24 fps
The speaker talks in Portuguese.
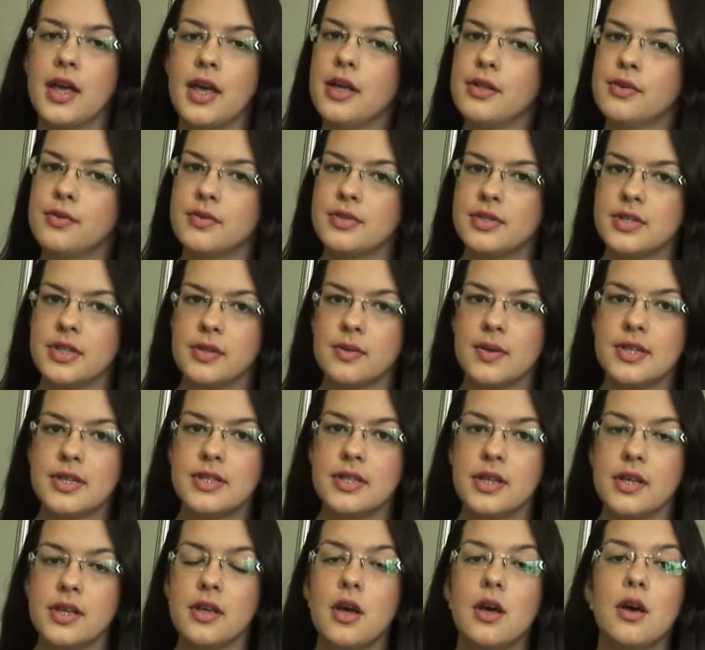reduzindo
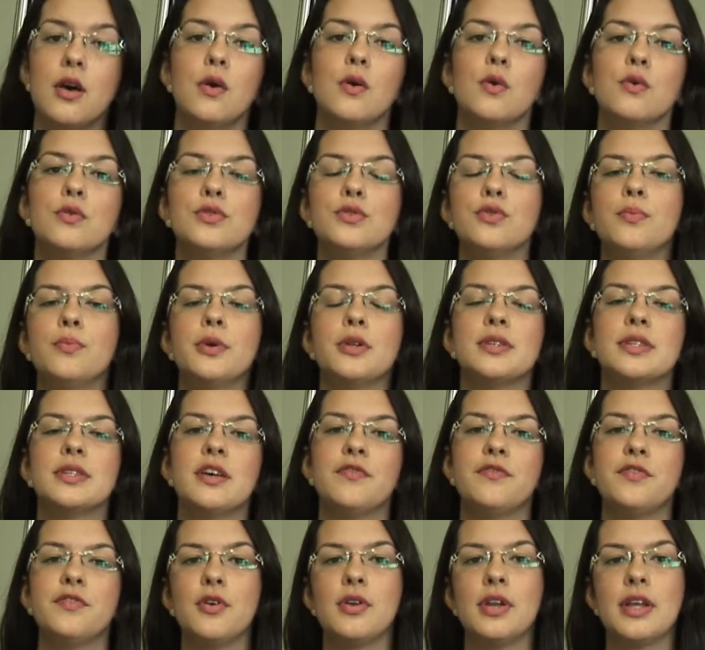assim os números
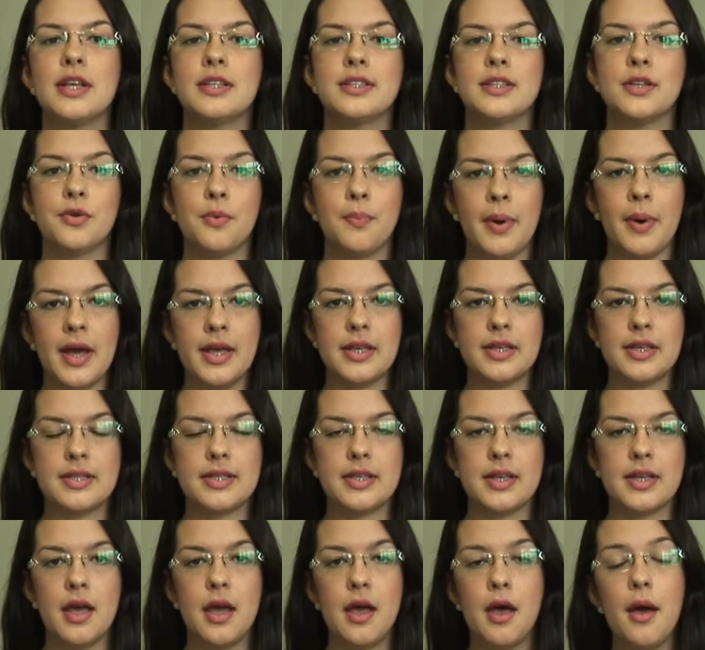da violência no
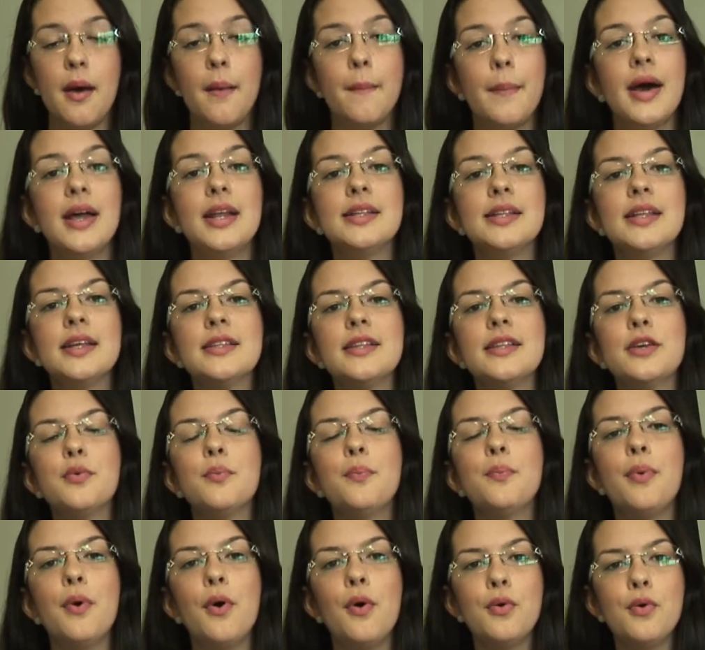país. Para entender
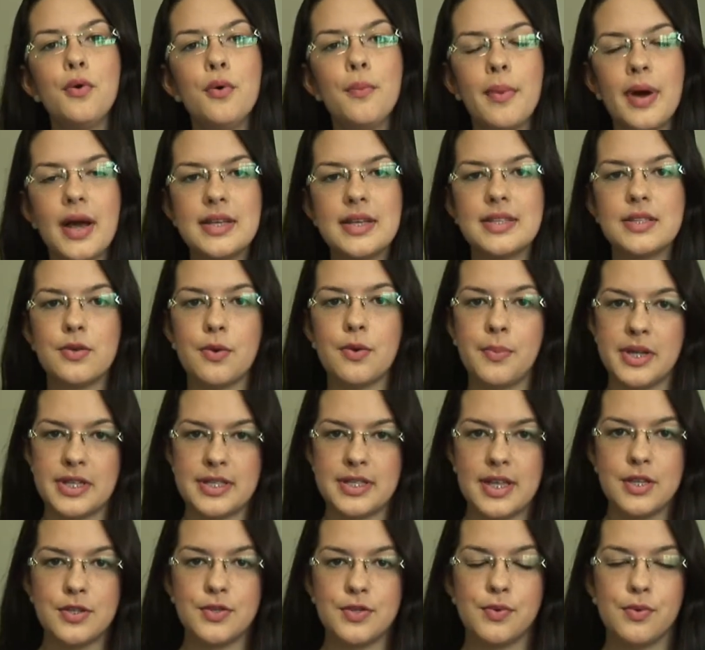um pouco mais sobre
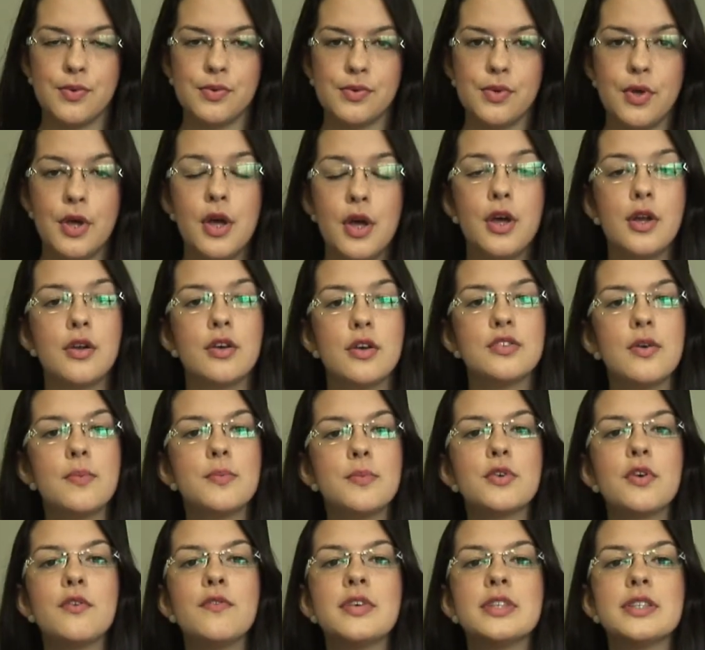esse assunto, nós
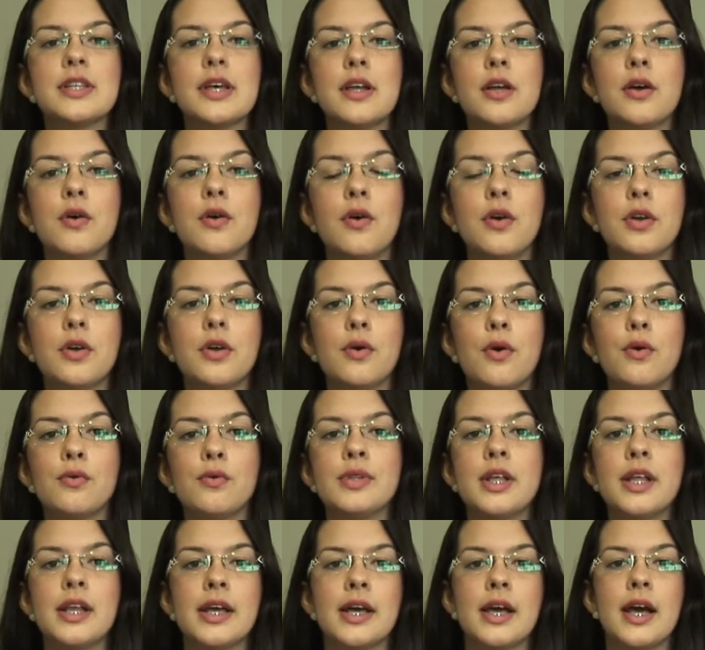vamos conversar agora
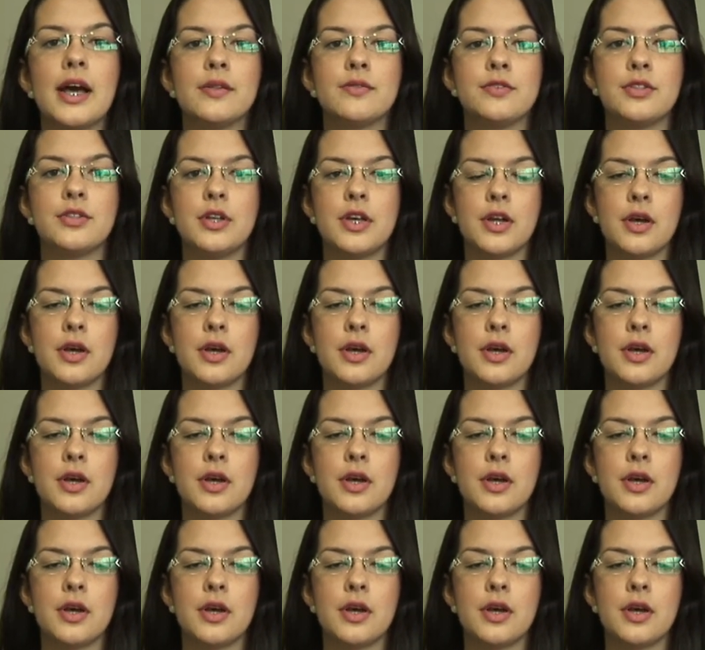com o delegado de